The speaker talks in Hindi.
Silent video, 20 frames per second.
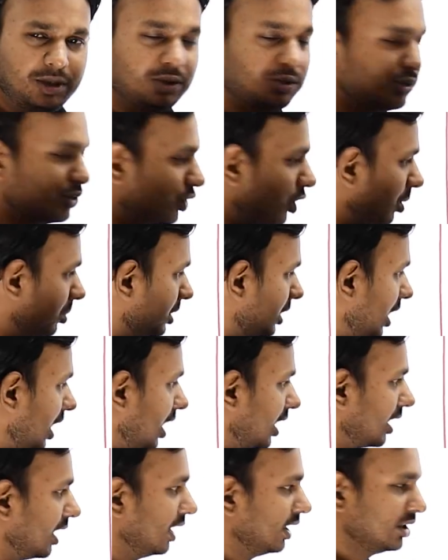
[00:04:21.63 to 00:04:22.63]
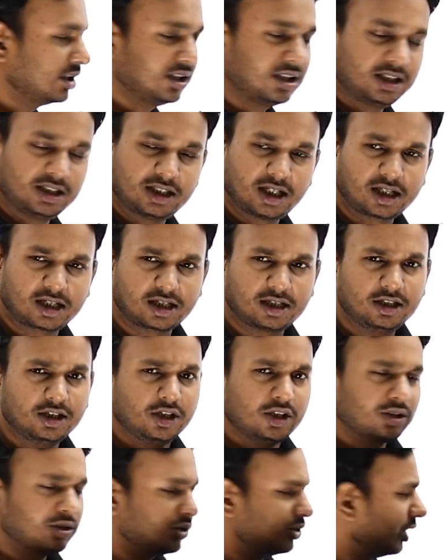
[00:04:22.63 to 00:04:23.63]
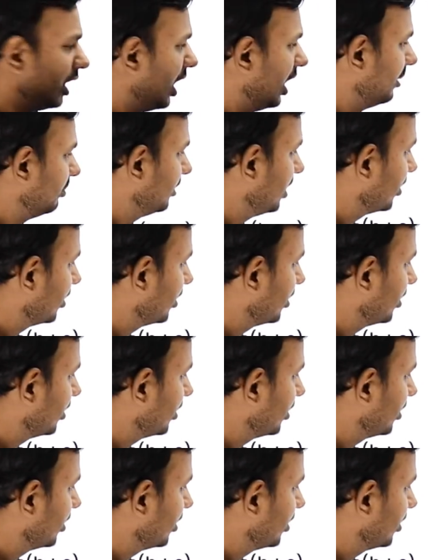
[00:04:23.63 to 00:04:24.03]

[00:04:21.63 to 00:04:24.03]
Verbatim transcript: भाई कुछ कॉमन आ रहा है कि नहीं आ रहा है तो यहाँ हम